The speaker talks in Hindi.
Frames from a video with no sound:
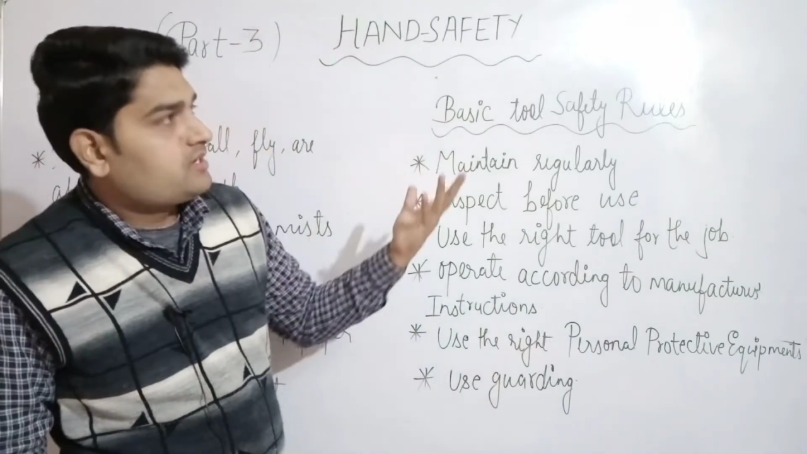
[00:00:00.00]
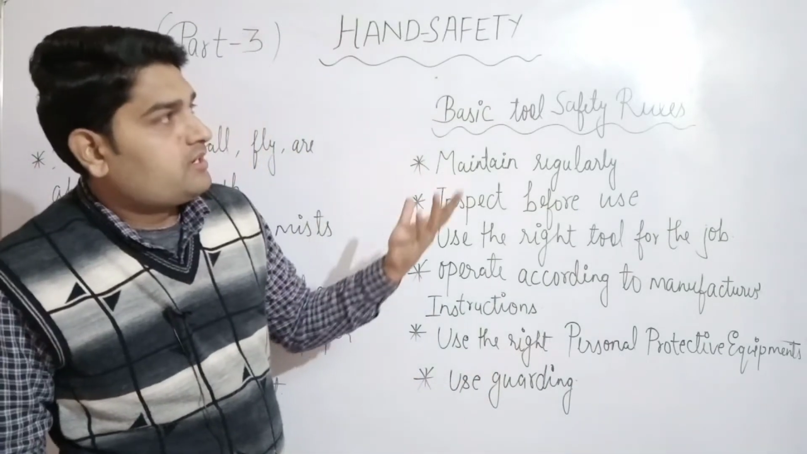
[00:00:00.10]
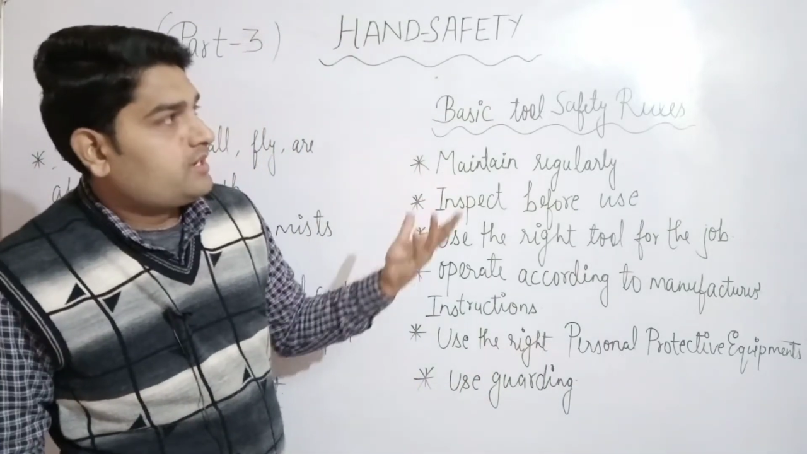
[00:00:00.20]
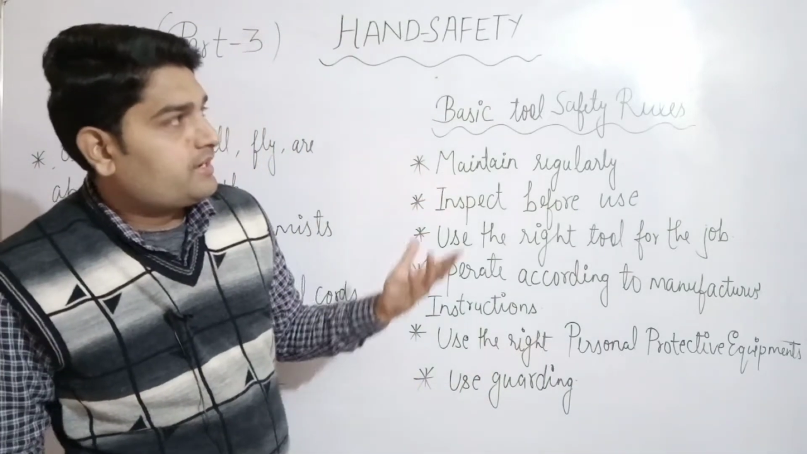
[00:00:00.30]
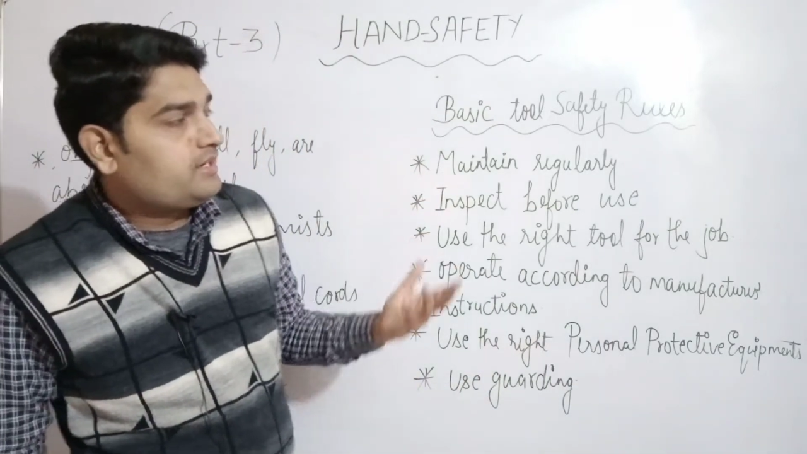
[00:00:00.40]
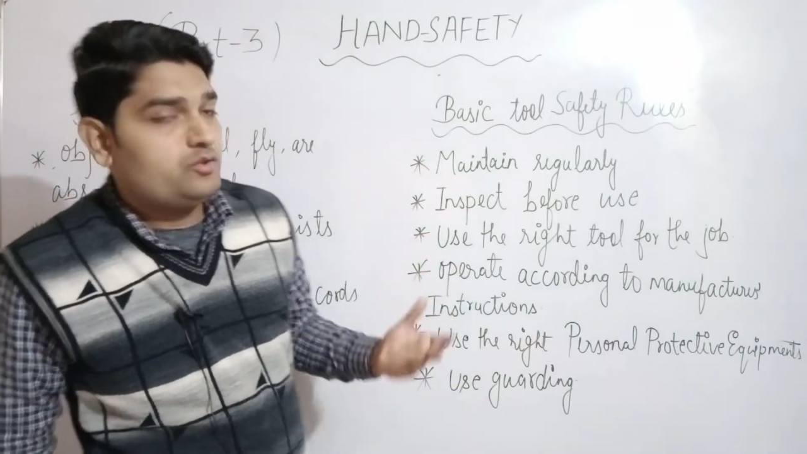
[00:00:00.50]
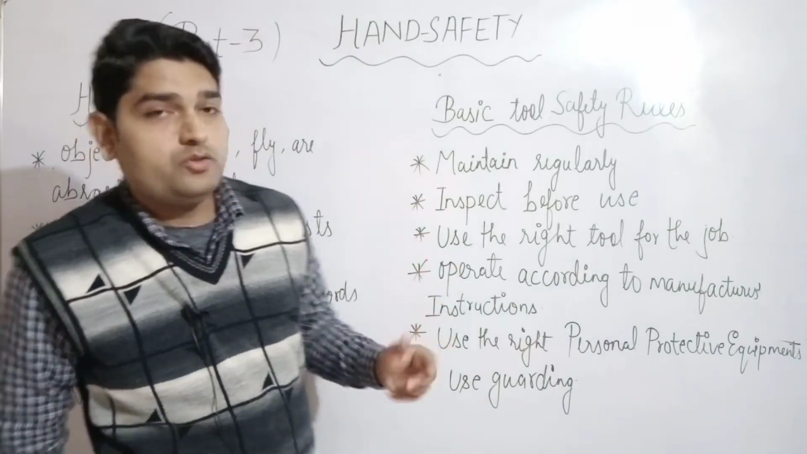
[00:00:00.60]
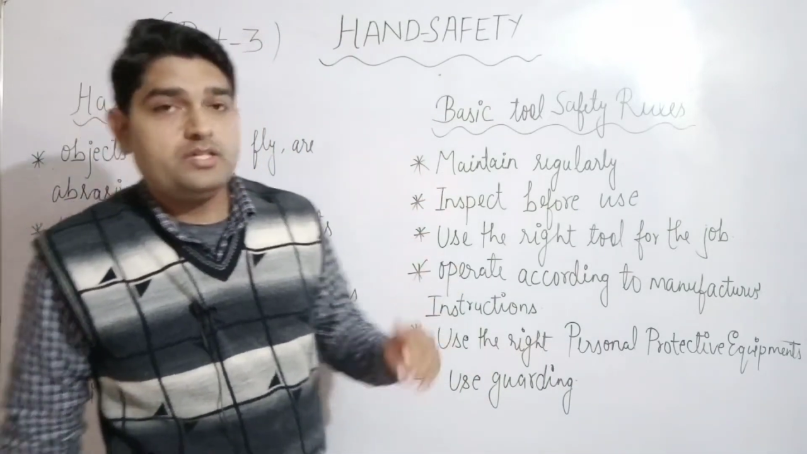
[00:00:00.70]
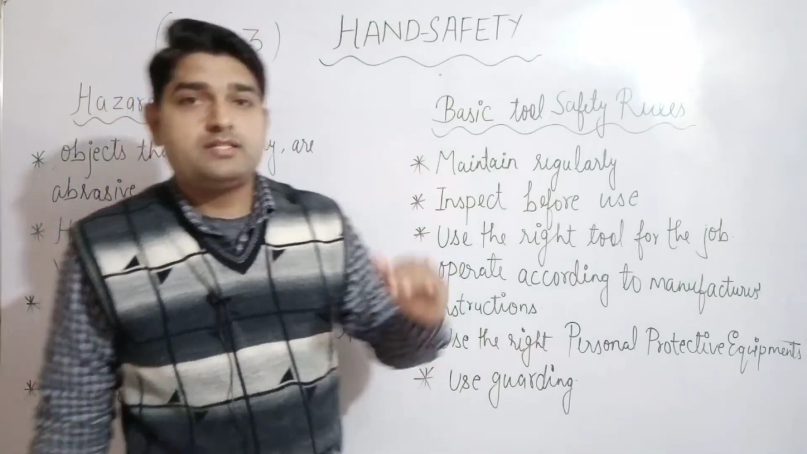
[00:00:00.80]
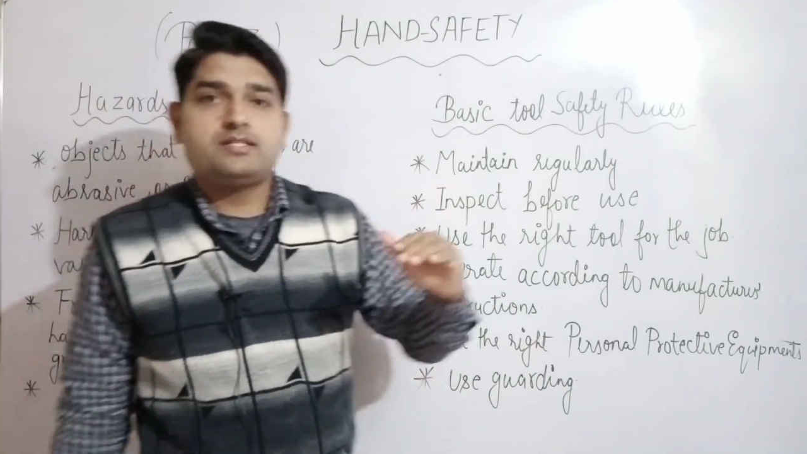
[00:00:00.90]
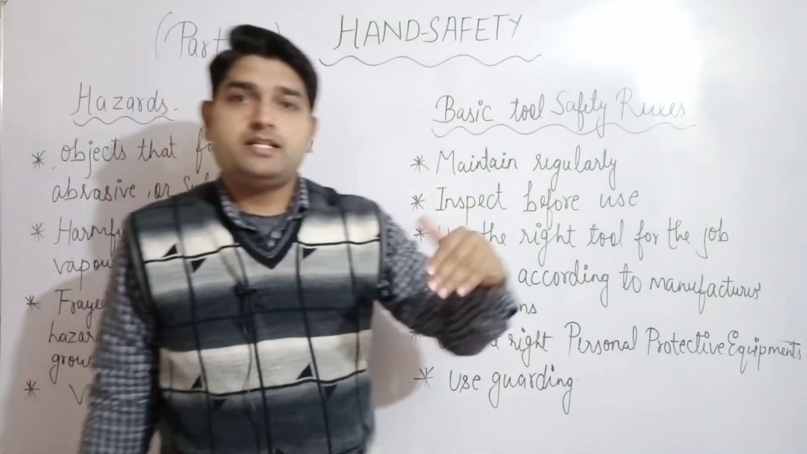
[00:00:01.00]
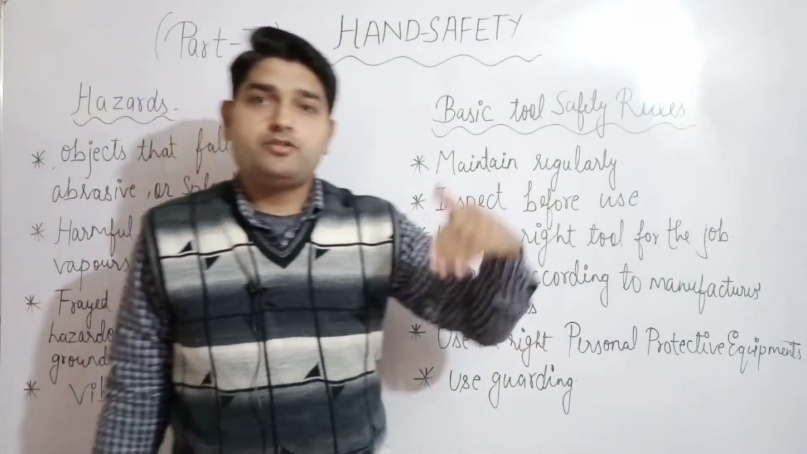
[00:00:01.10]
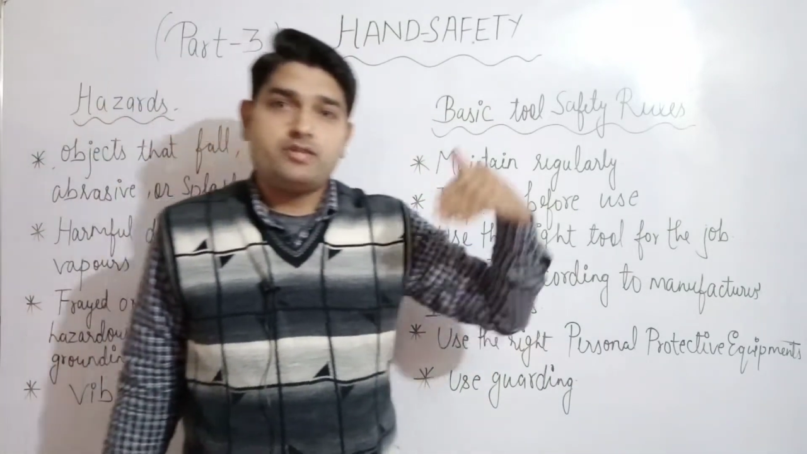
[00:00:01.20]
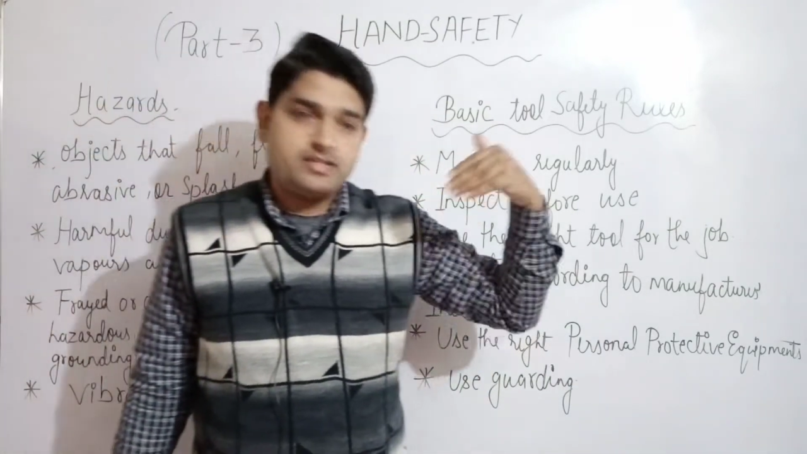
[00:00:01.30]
करेंगे तो इससे जो है